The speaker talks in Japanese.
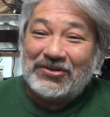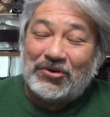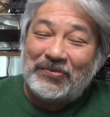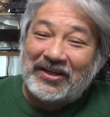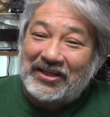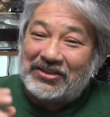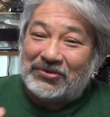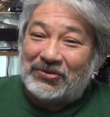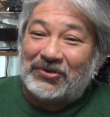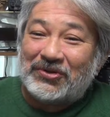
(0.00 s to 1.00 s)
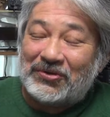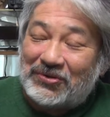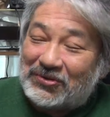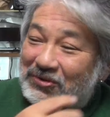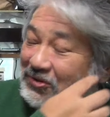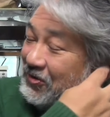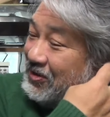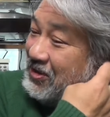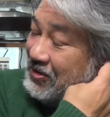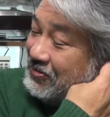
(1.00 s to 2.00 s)
コミュニケーションを協力取るように
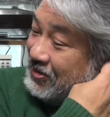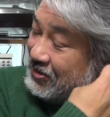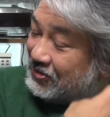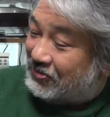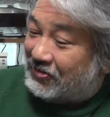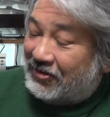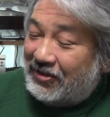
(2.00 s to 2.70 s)
してるんですけど、ま